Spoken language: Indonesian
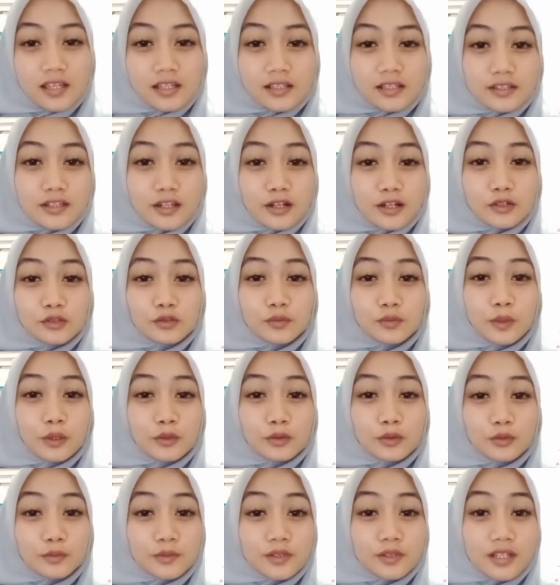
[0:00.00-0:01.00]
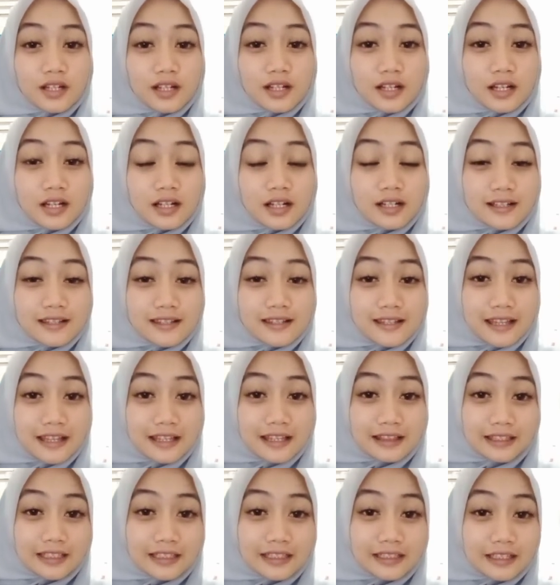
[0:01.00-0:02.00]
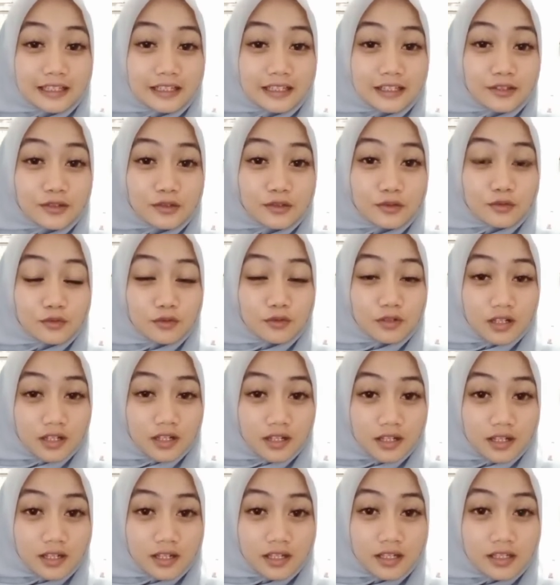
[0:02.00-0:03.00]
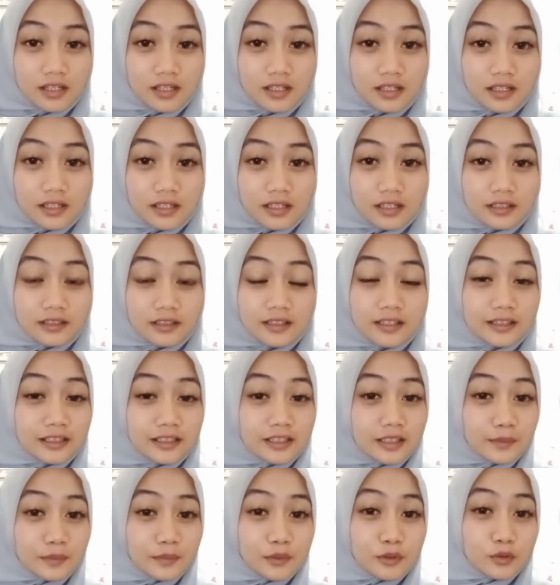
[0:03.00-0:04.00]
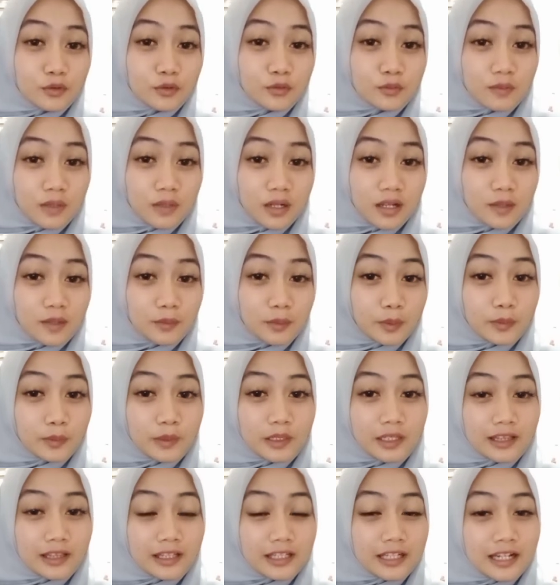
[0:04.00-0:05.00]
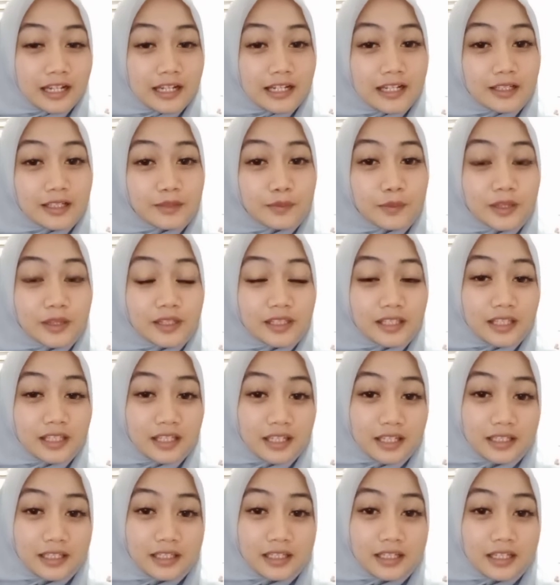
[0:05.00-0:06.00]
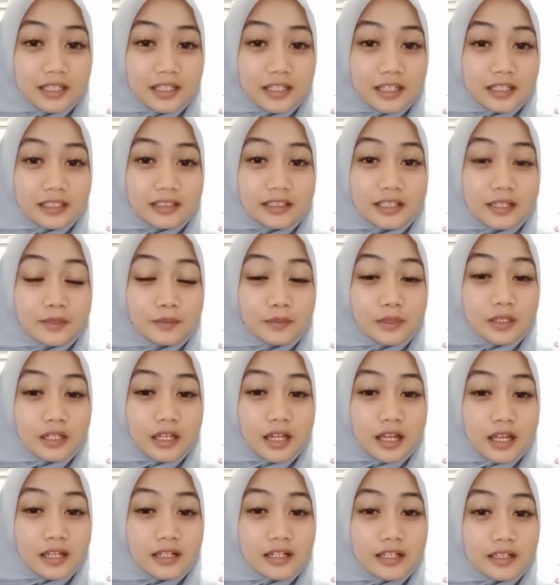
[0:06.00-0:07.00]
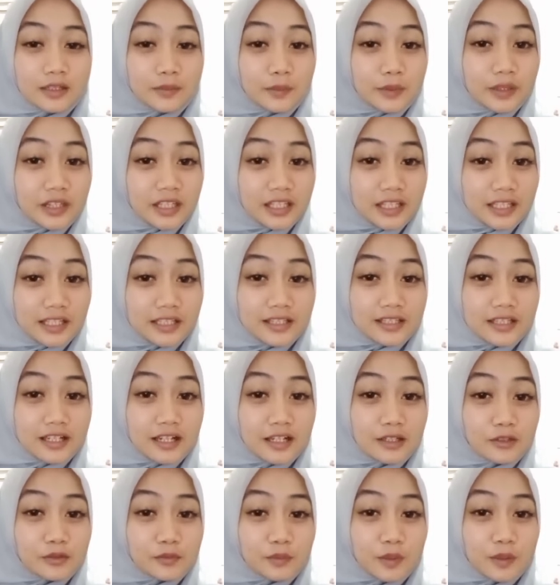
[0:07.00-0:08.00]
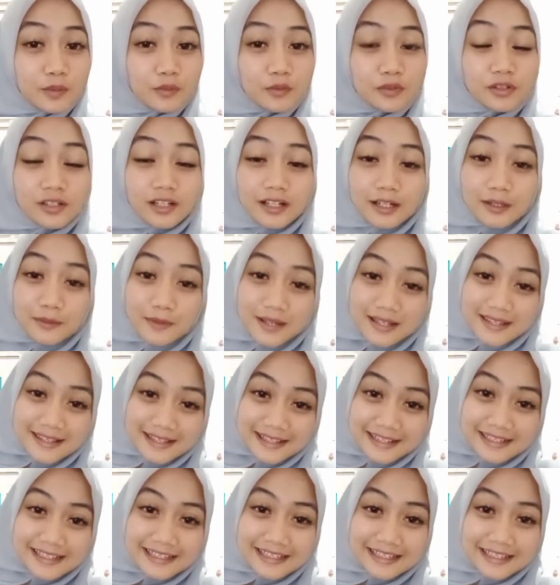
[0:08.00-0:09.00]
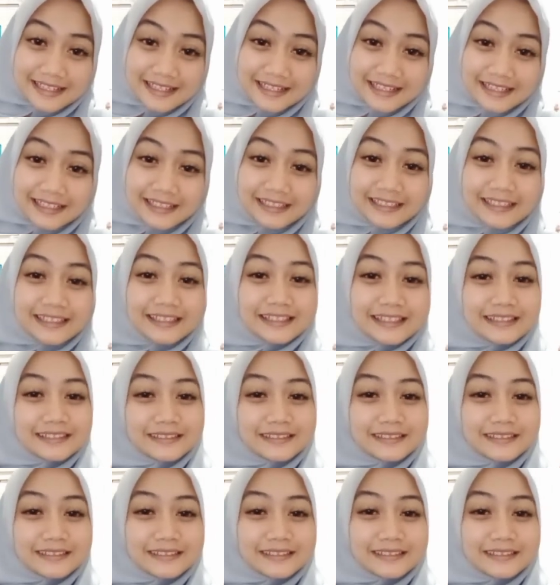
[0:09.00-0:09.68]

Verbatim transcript: Jangan lupa untuk menjaga kesehatan kalian juga dan tetap di rumah apabila tidak ada kepentingan dan bila ada kepentingan jangan lupa menggunakan masker.